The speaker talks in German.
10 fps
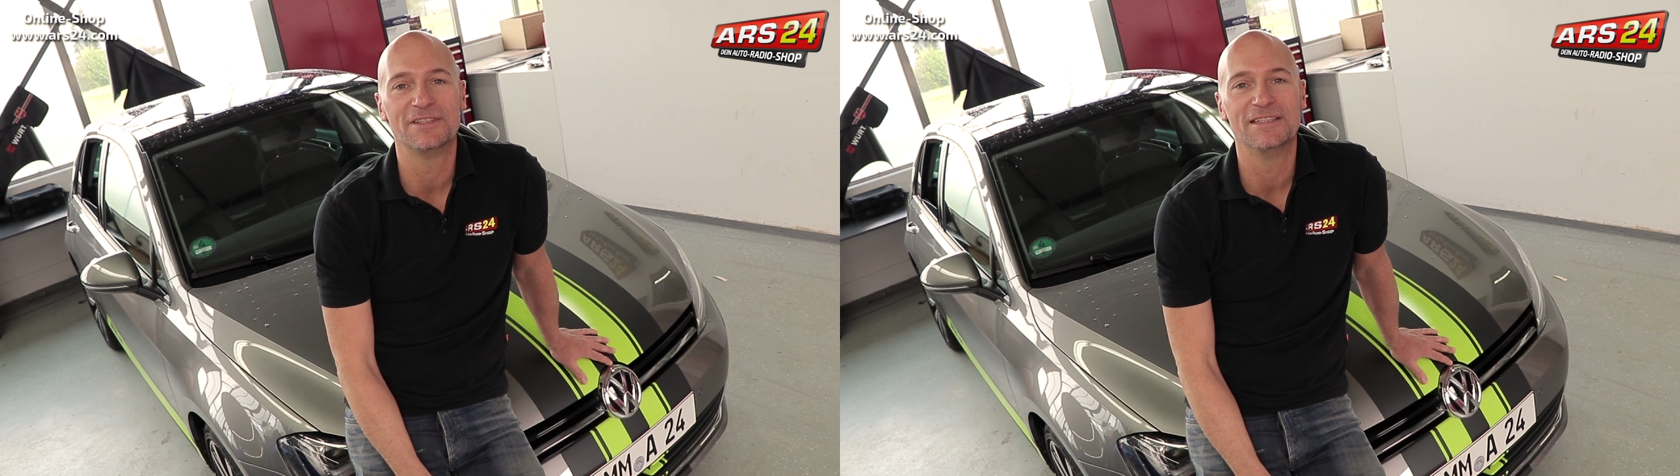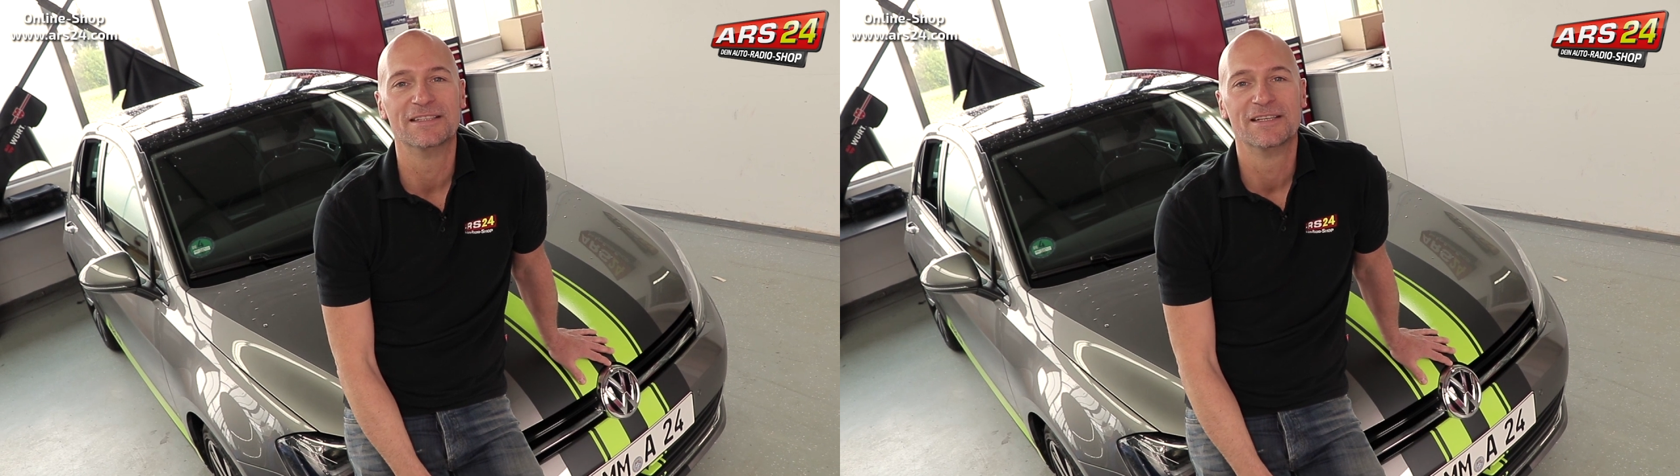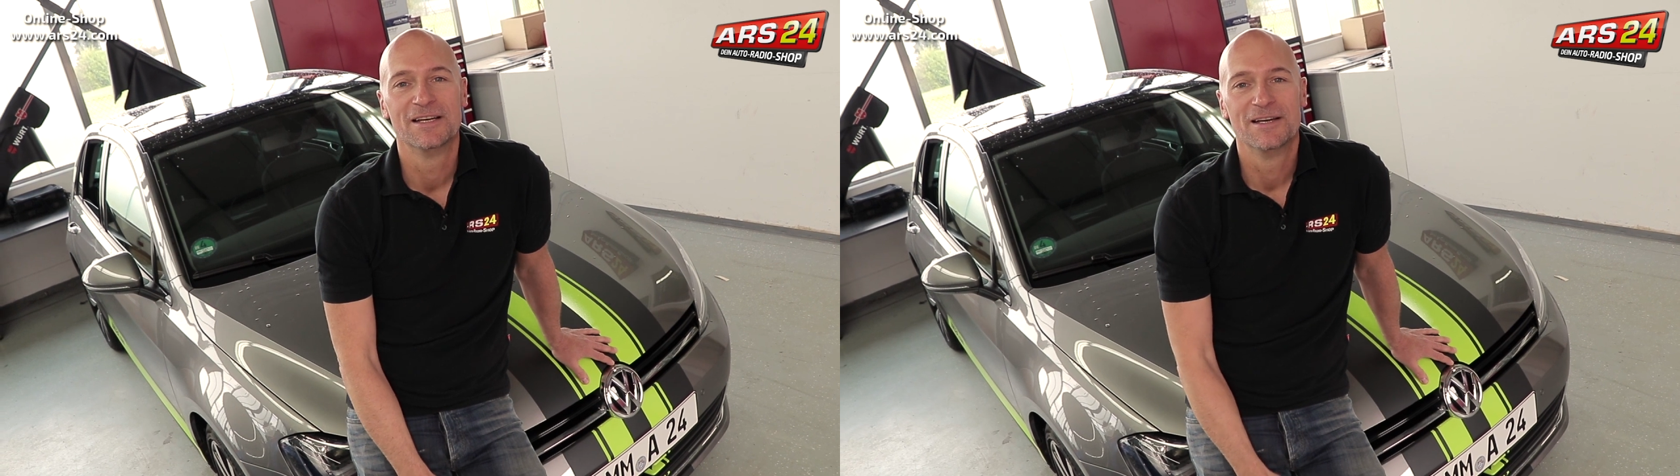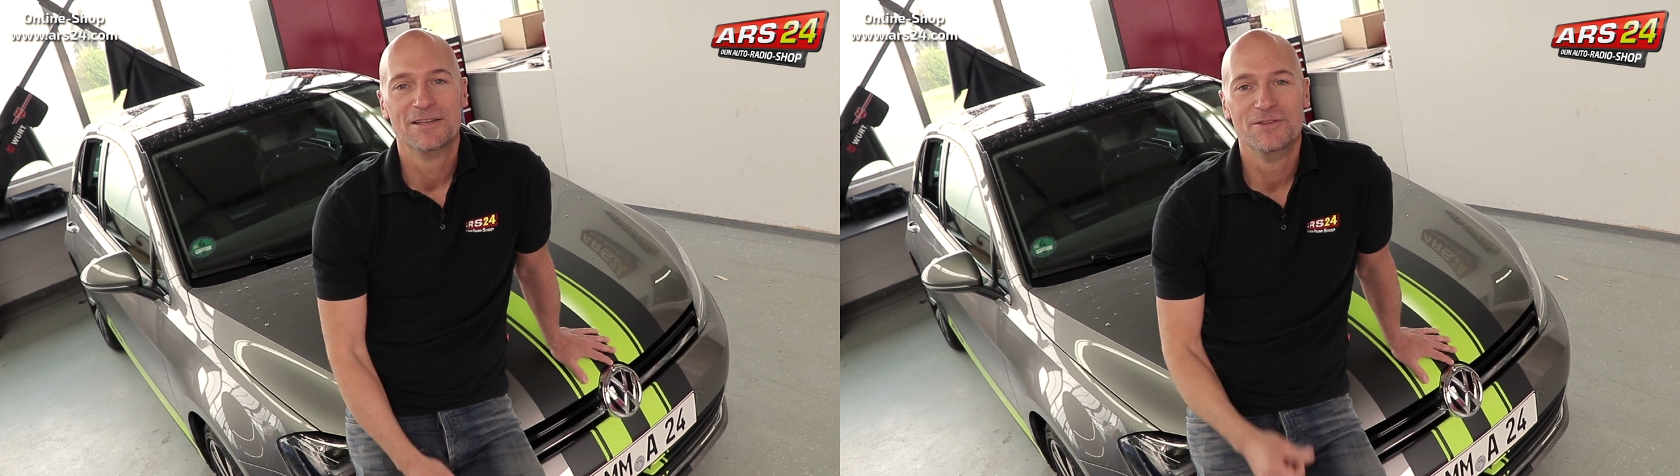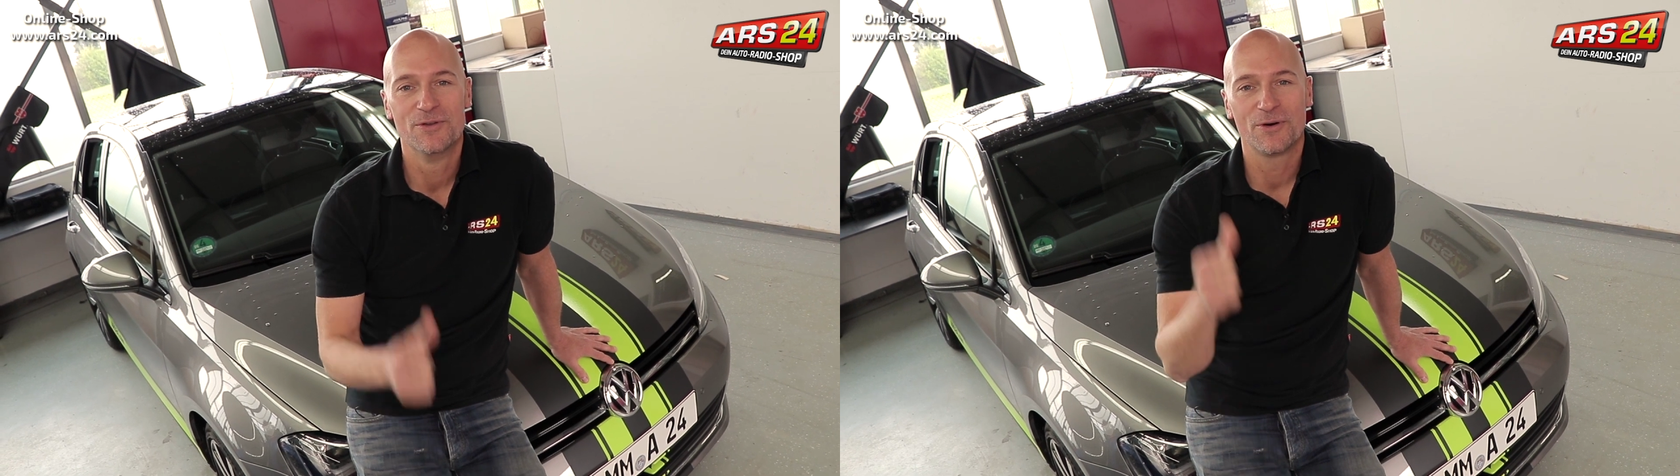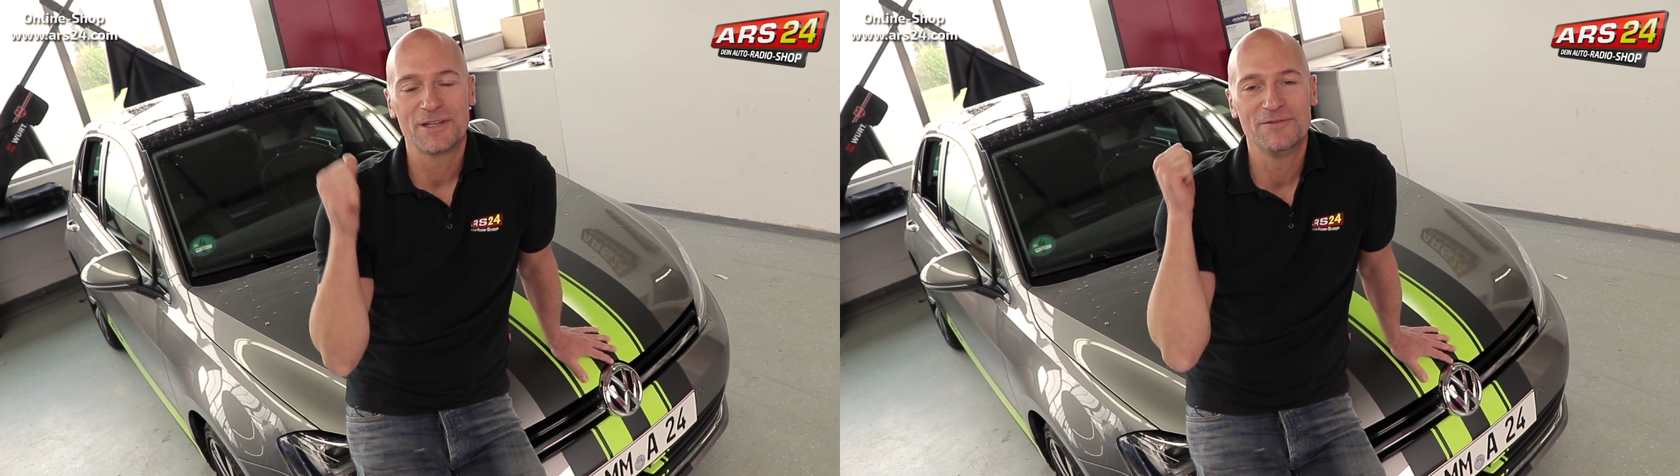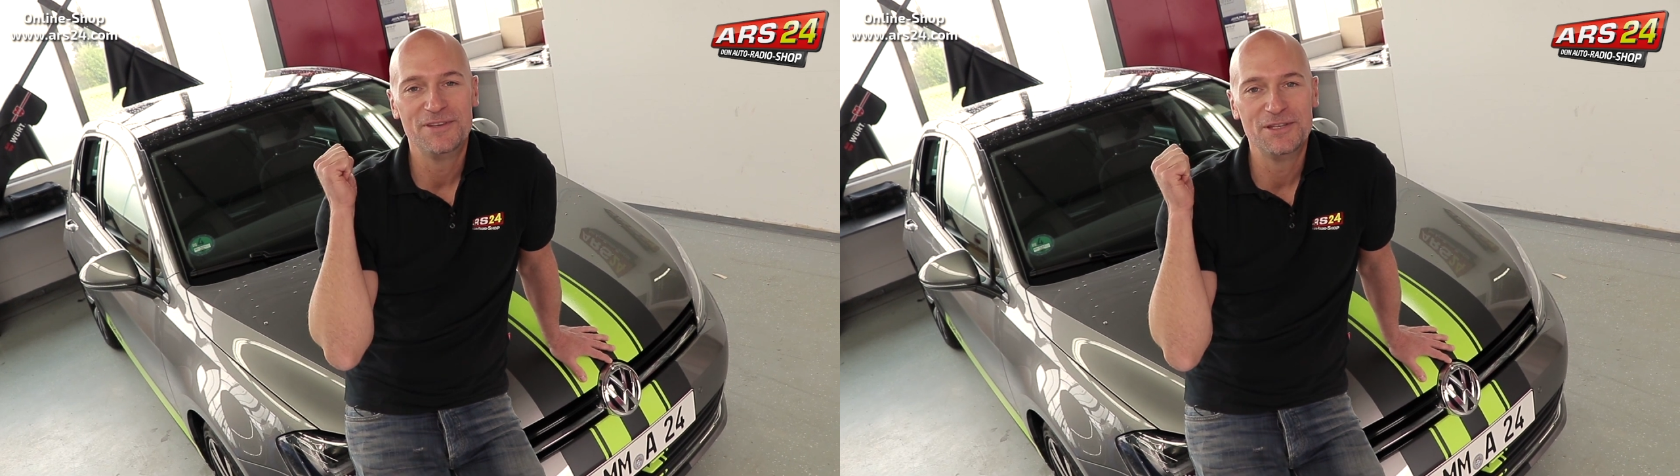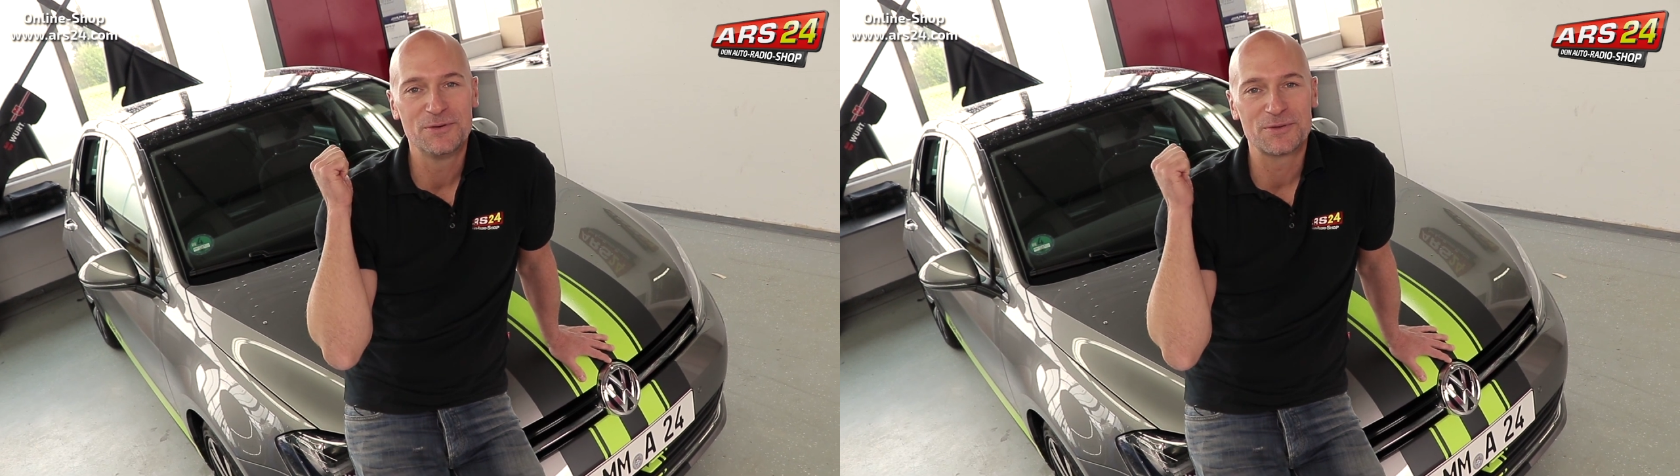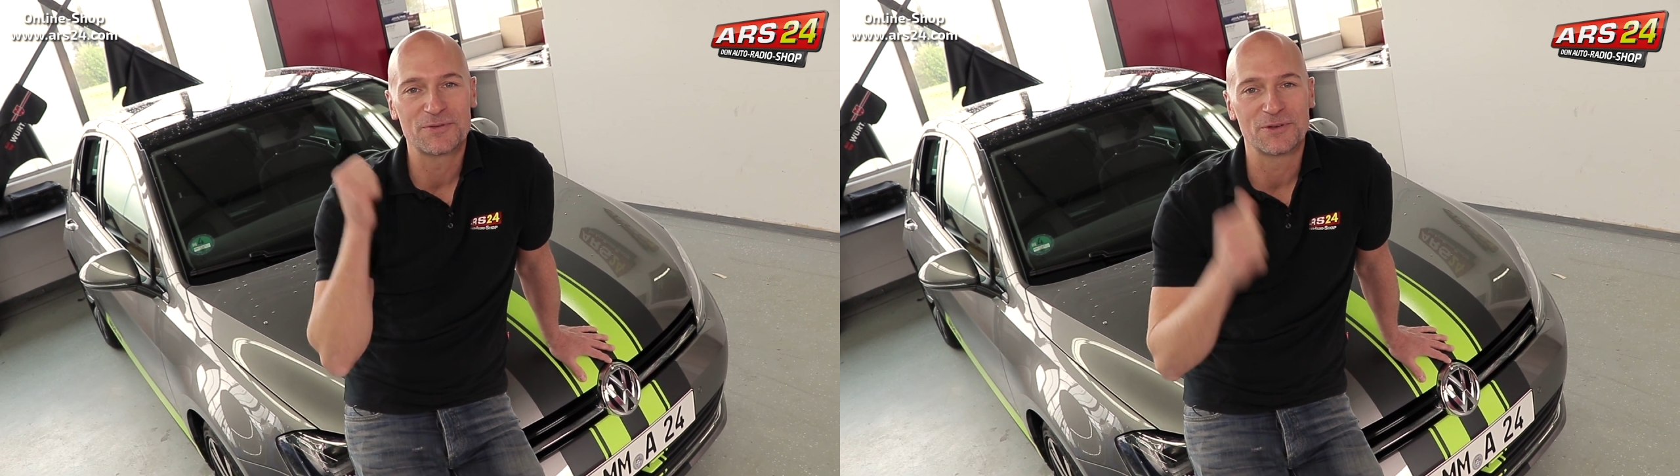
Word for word: die neuen Videos